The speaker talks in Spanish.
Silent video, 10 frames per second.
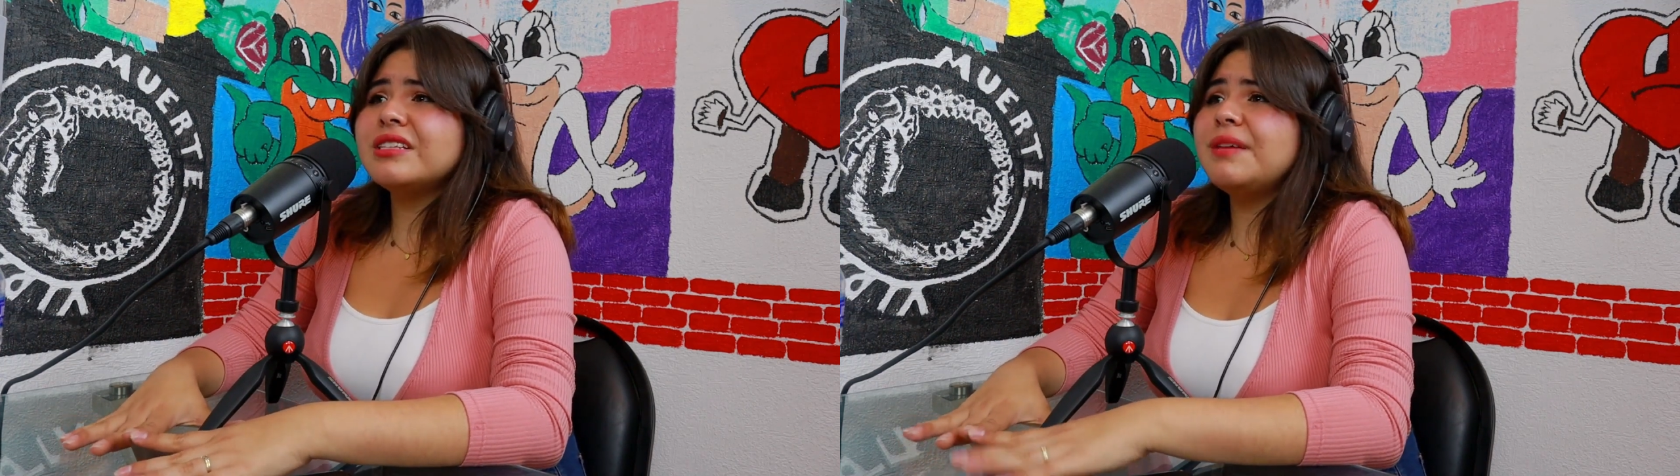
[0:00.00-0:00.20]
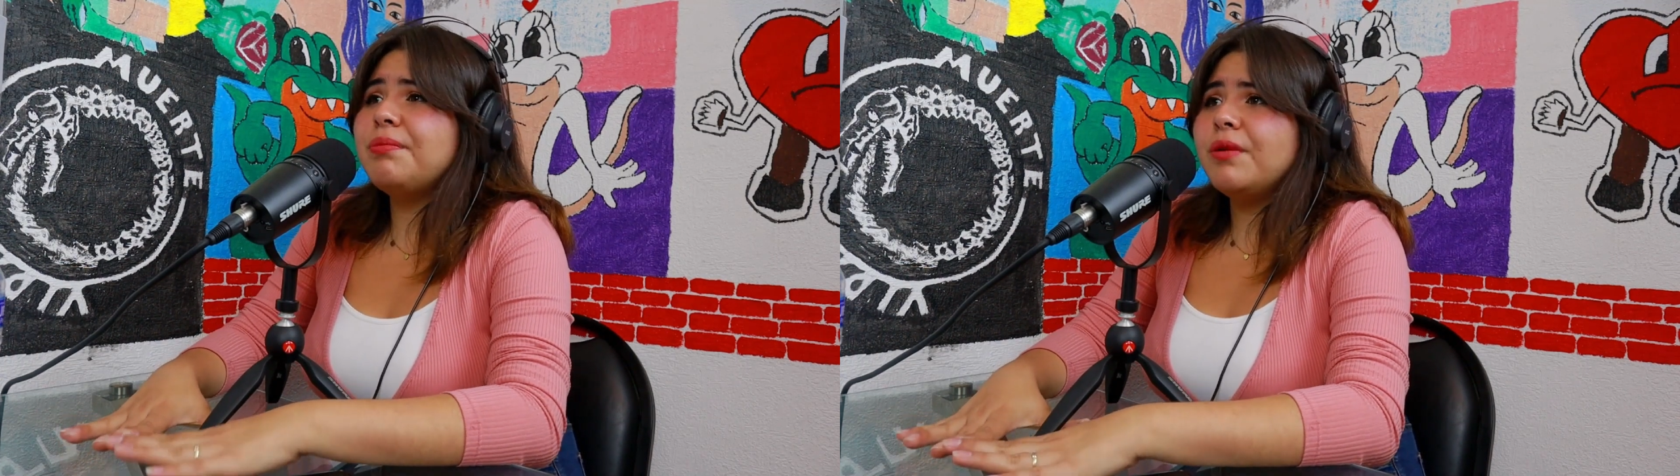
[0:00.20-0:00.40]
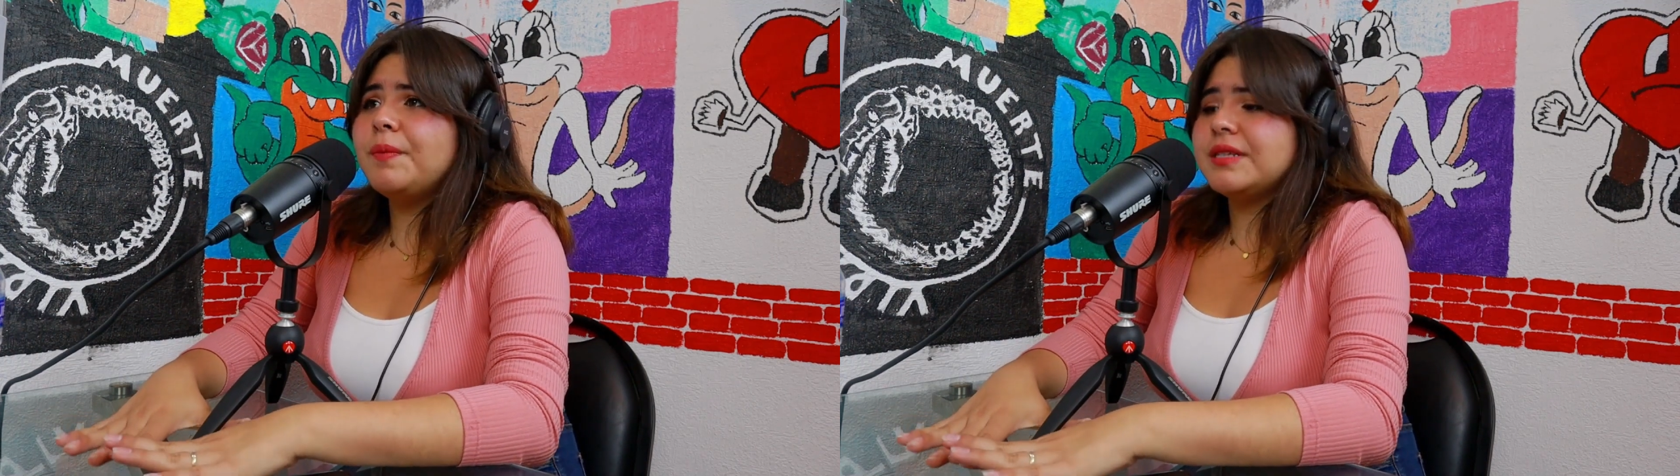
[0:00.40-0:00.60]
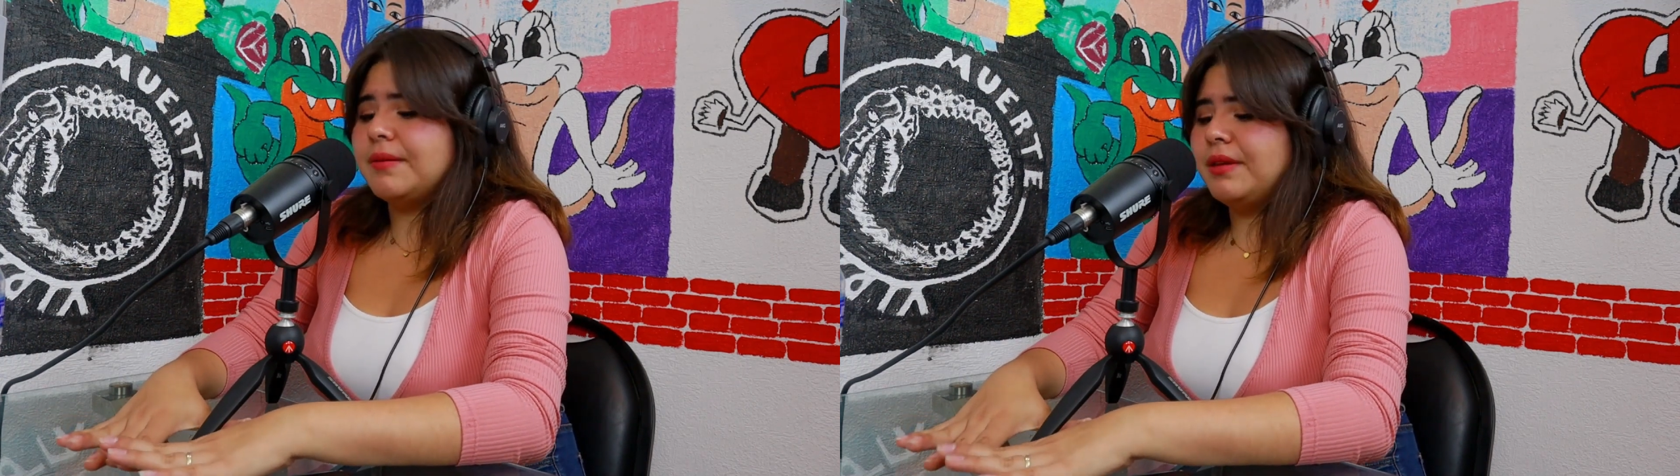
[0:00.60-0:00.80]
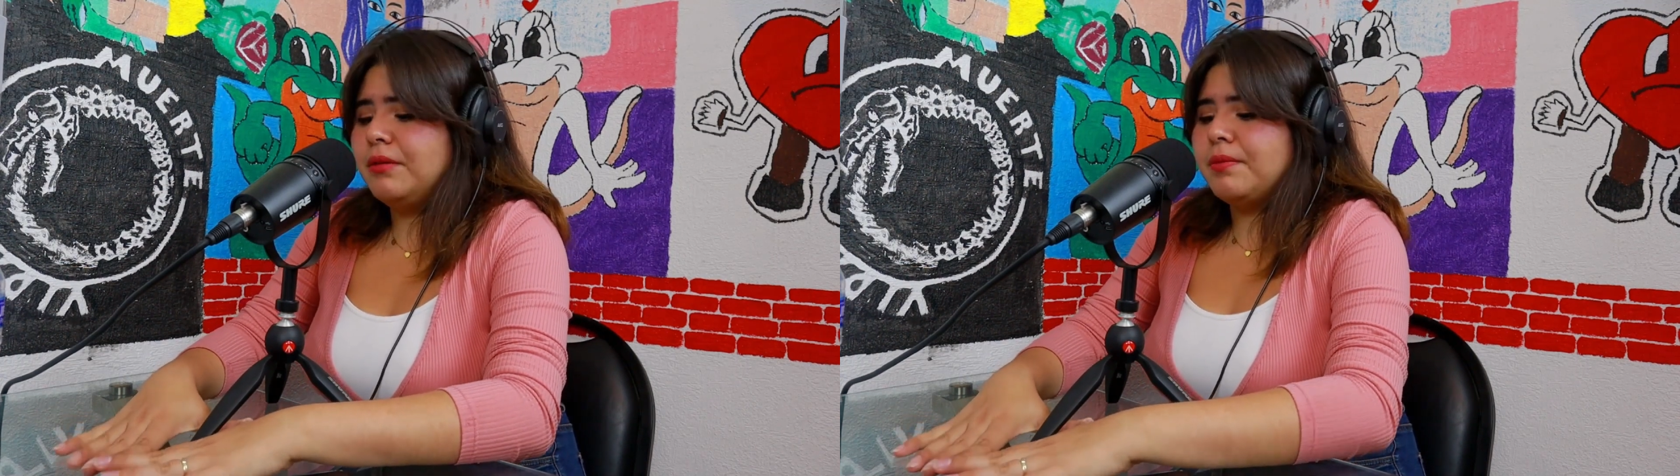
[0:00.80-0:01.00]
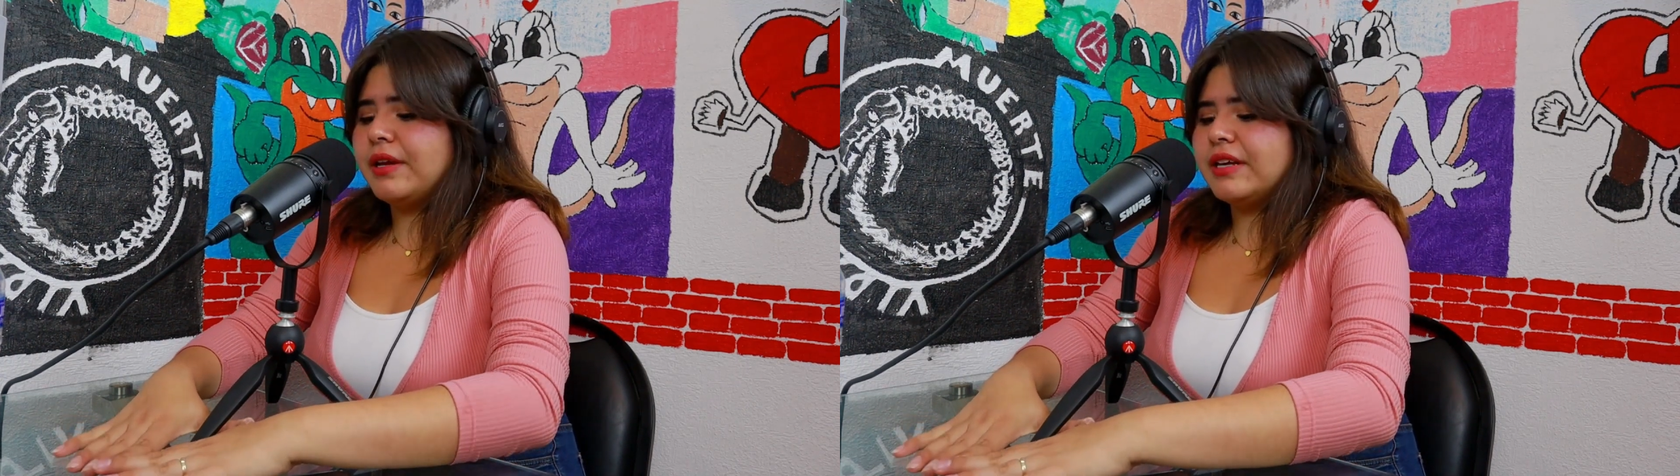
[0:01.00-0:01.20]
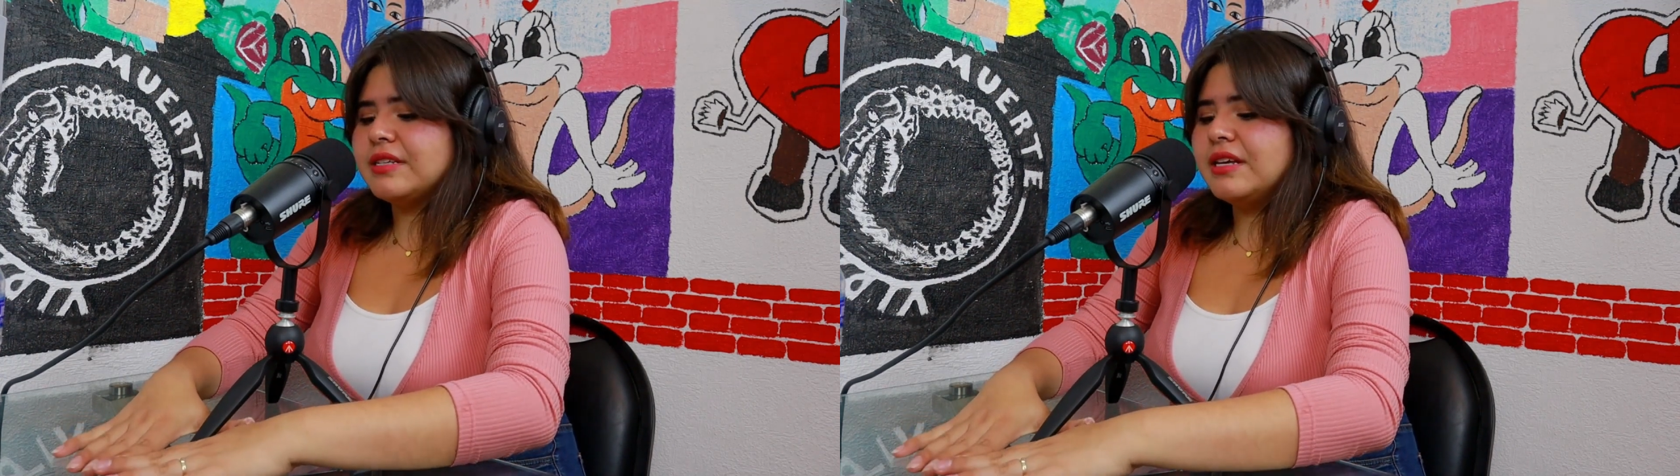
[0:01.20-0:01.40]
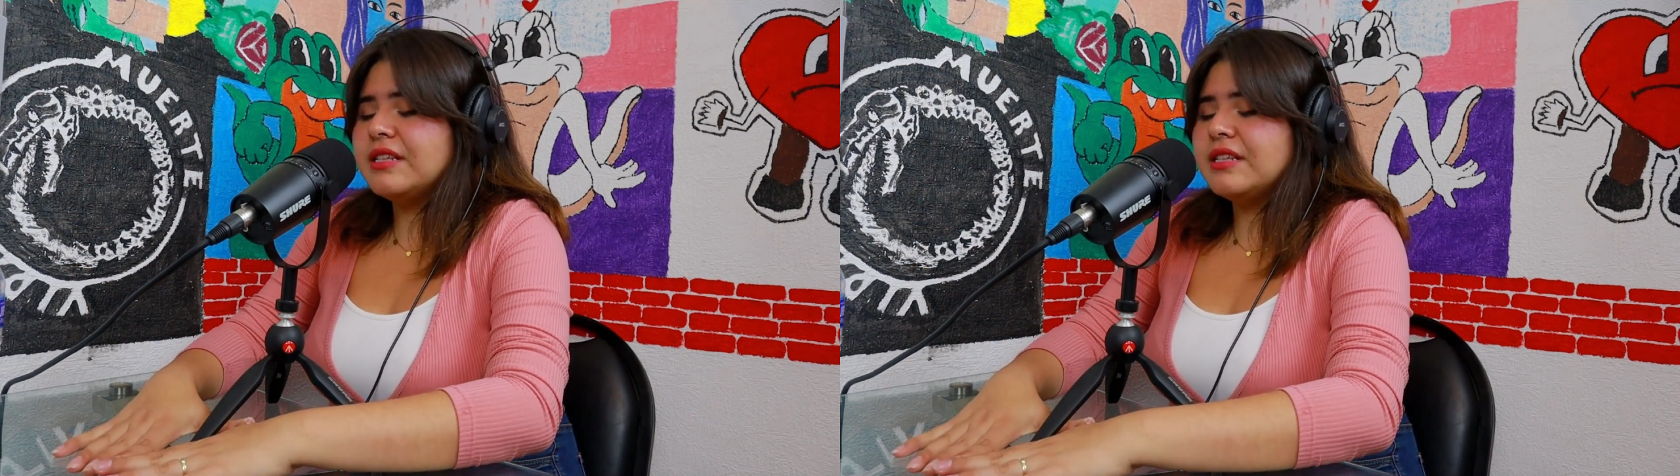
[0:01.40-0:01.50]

es de puro pensamiento, porque así